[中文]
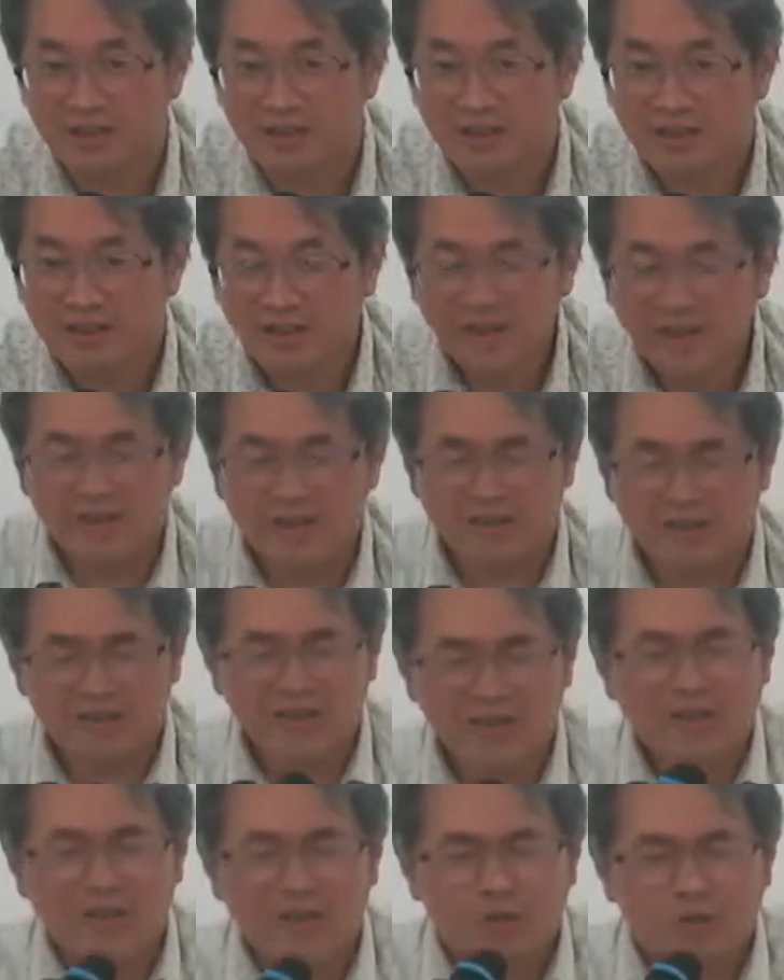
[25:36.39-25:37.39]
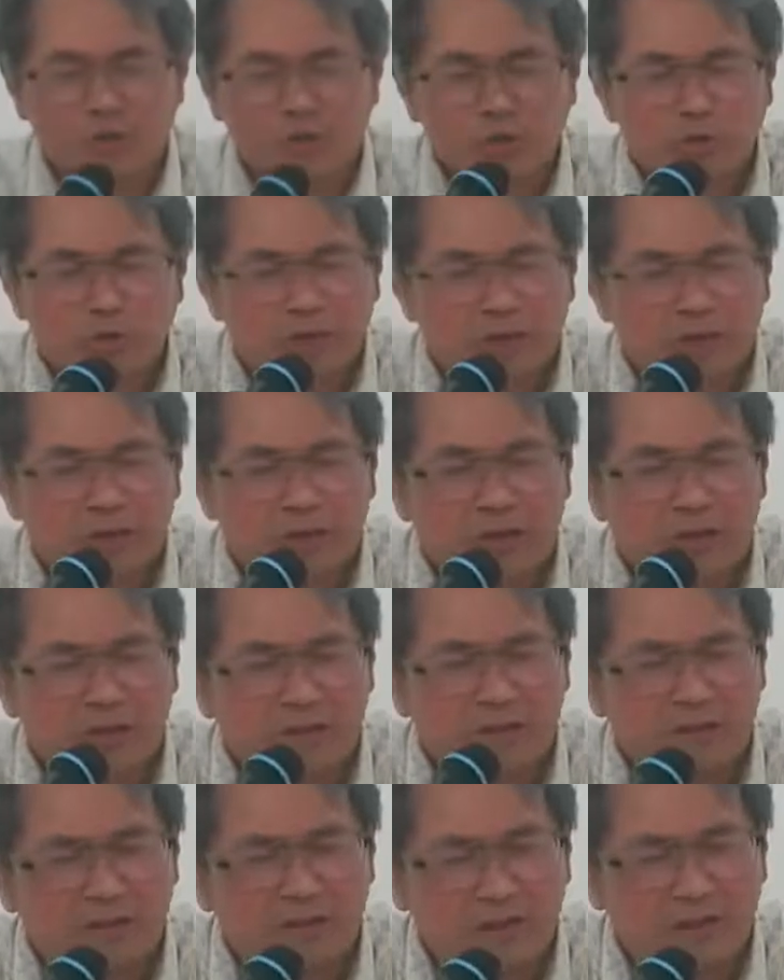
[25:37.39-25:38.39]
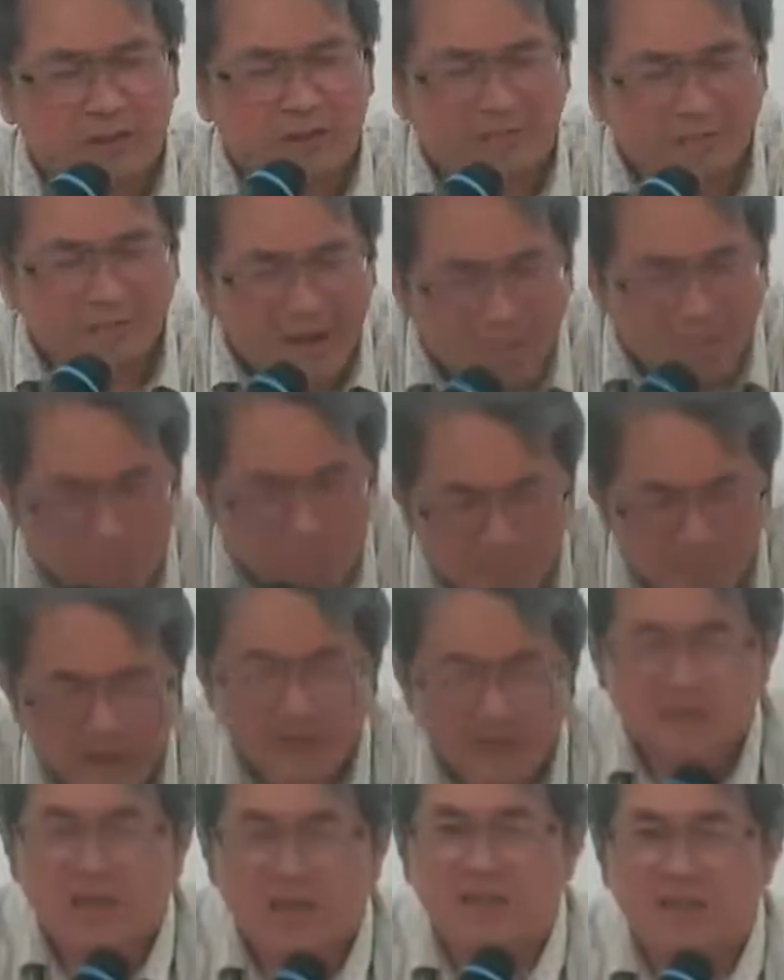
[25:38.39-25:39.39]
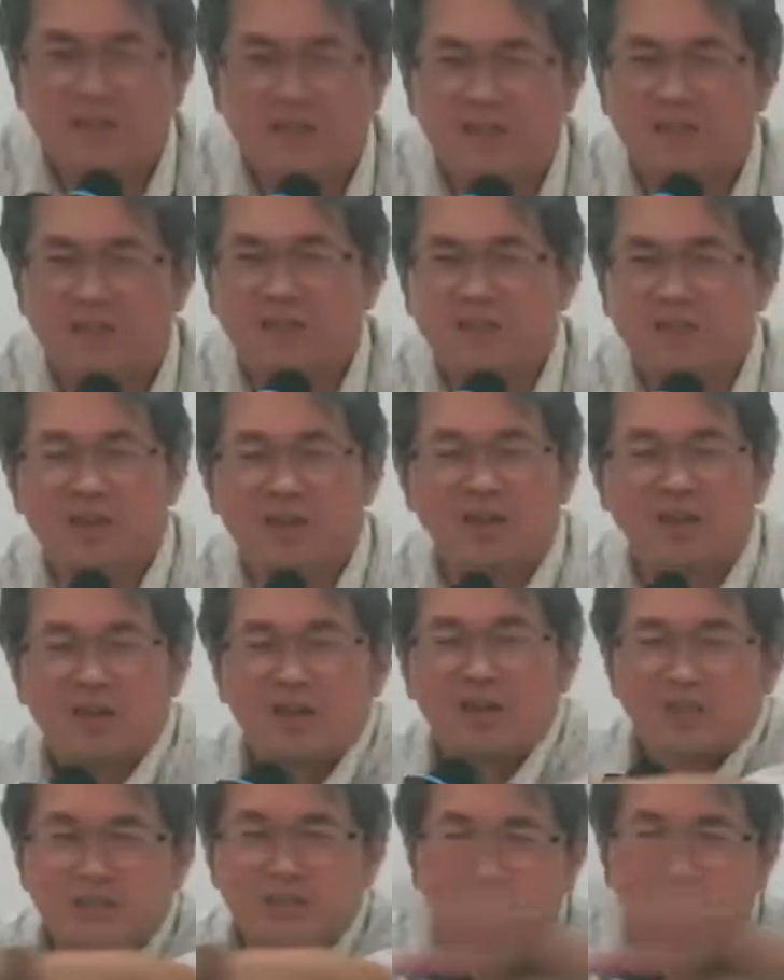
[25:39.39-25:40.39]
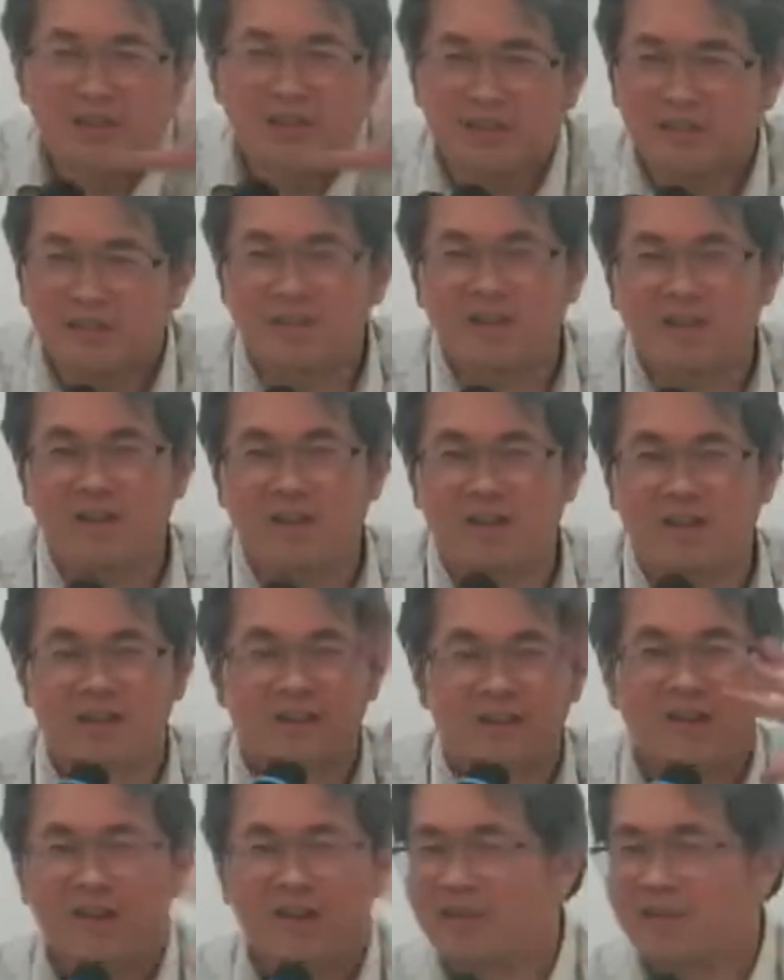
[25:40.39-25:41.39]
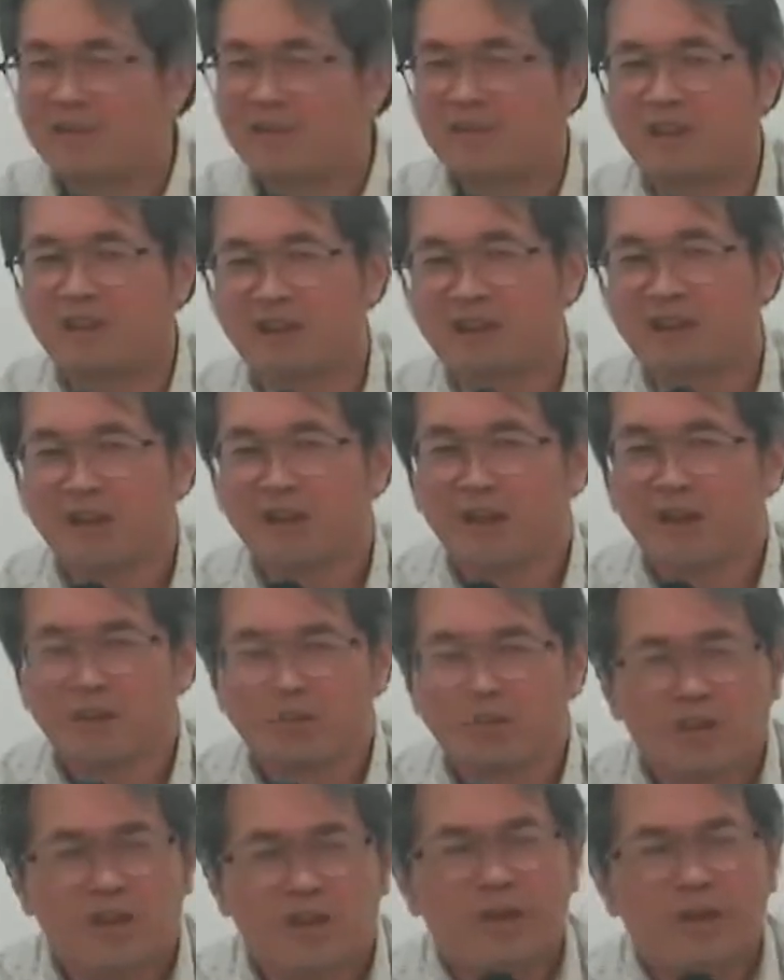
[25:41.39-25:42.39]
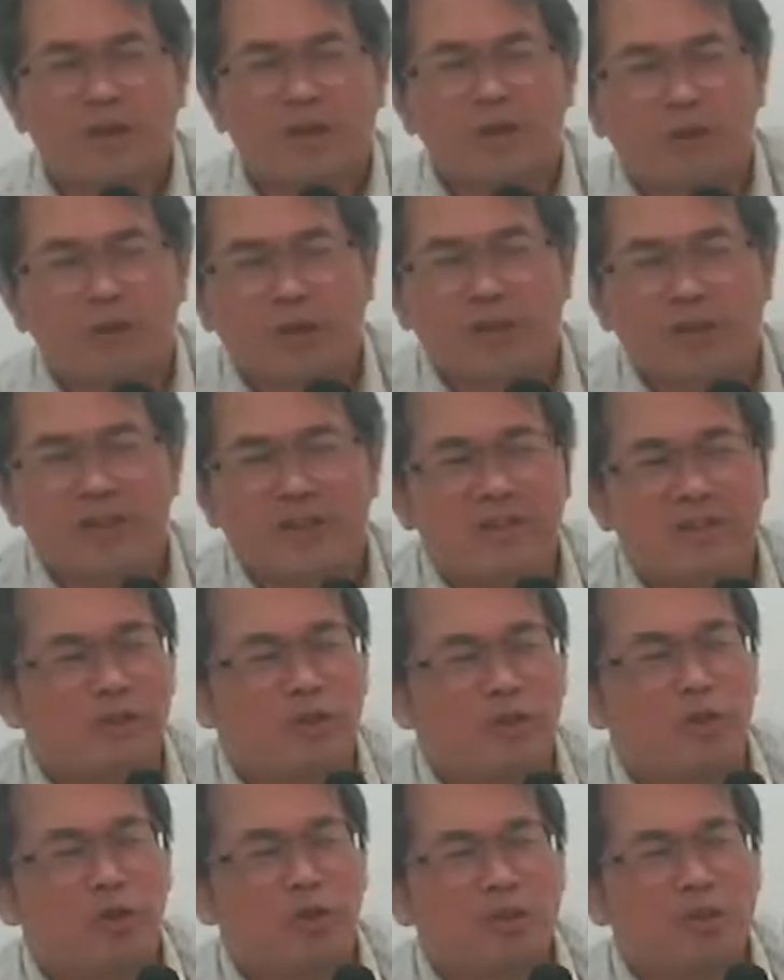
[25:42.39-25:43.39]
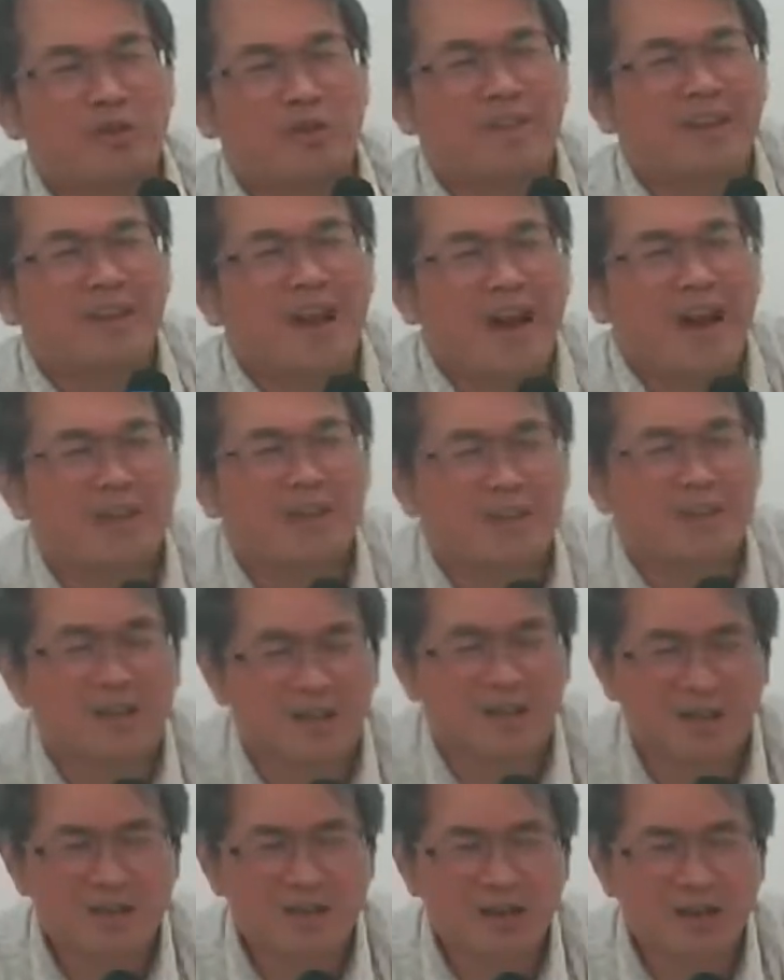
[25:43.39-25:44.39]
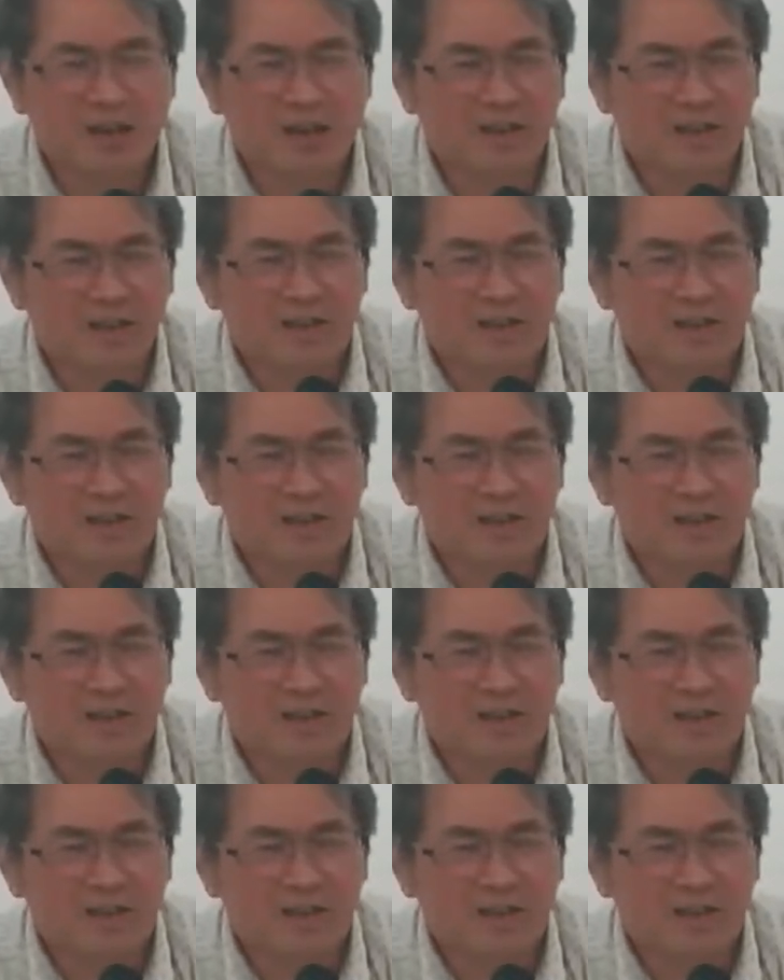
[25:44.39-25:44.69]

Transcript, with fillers: 当你当你出于你的心在赞美上帝的时候，这一切一切，所以对于希腊人而言。